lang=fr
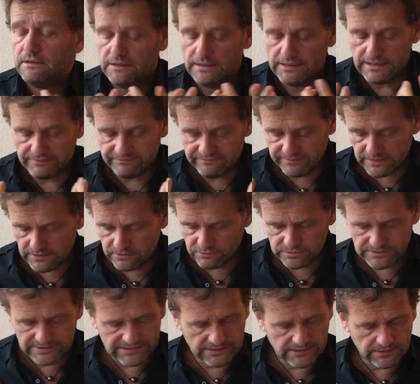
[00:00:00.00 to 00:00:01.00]
il y avait
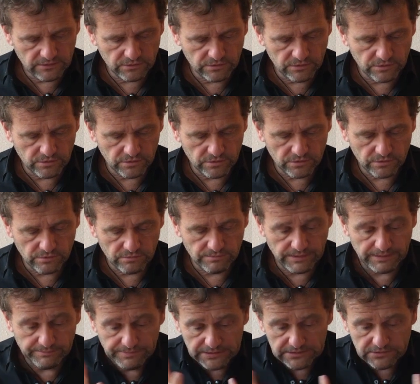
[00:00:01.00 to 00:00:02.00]
aussi,
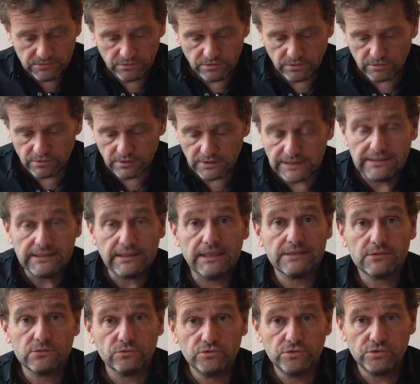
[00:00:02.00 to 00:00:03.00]
ben, bien sûr, la
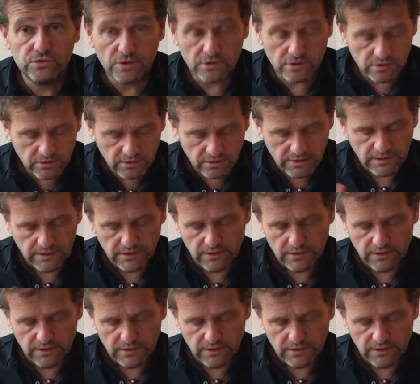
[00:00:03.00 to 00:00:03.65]
direction du Nord.